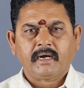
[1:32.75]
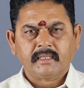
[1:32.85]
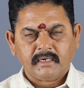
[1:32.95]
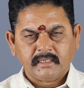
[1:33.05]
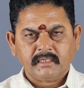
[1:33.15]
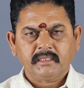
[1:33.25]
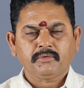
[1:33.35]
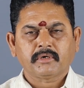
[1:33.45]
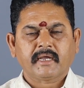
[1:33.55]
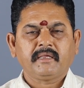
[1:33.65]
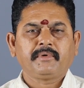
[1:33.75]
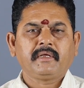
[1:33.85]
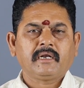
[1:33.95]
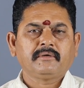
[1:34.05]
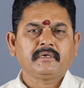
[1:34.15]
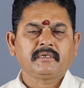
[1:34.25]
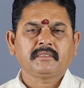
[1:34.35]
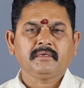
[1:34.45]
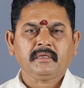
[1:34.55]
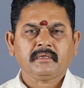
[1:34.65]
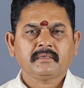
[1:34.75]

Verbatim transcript: அதில் இருந்து ஒரு கைப்பிடி அளவு எடுத்து